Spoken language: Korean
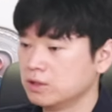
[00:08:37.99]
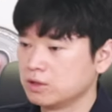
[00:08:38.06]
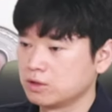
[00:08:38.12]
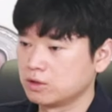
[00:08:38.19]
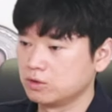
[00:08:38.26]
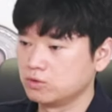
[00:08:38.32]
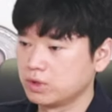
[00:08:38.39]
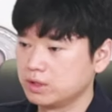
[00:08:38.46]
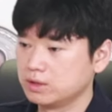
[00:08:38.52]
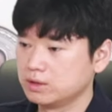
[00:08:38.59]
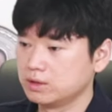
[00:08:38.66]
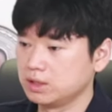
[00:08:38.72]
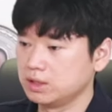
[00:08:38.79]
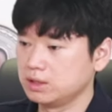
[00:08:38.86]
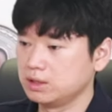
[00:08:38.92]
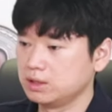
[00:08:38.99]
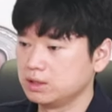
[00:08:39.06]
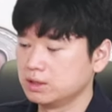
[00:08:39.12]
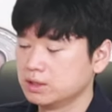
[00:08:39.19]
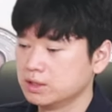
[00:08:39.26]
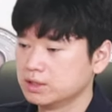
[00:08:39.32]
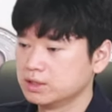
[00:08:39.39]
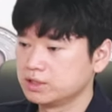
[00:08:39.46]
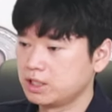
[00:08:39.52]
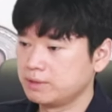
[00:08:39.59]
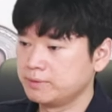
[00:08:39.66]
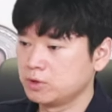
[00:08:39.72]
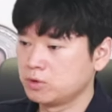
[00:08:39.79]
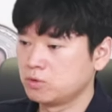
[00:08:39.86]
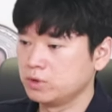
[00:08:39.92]
결국에는 이
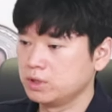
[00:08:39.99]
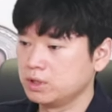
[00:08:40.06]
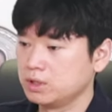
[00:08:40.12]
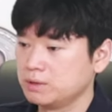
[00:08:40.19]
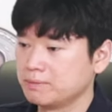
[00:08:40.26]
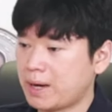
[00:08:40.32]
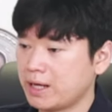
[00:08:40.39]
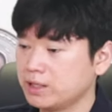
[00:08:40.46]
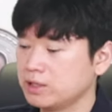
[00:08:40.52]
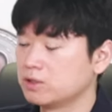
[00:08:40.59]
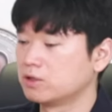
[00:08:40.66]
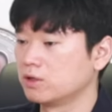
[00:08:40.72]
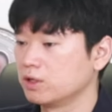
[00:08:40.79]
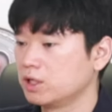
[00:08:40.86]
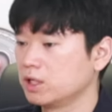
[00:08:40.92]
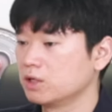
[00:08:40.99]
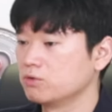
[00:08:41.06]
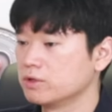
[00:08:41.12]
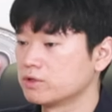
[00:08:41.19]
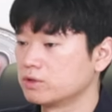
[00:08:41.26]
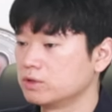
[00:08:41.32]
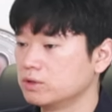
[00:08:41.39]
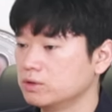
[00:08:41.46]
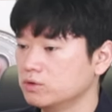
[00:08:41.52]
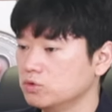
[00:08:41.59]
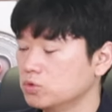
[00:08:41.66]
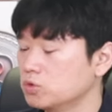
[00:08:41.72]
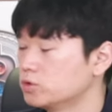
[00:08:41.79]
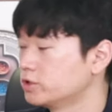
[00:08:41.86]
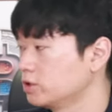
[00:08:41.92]
스테이블 코인이 많이 거래되기 위해서는
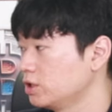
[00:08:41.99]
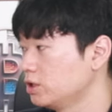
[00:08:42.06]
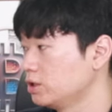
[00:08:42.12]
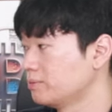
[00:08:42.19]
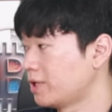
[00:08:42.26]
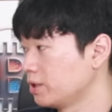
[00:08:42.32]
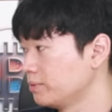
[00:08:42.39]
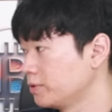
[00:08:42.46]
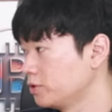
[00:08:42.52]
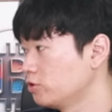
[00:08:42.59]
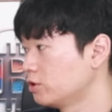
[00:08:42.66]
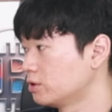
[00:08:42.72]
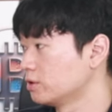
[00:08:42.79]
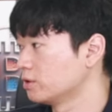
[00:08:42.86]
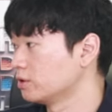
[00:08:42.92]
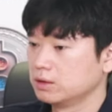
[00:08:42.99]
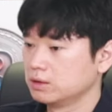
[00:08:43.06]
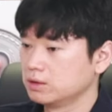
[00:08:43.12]
유동성이 많이 필요하거든요.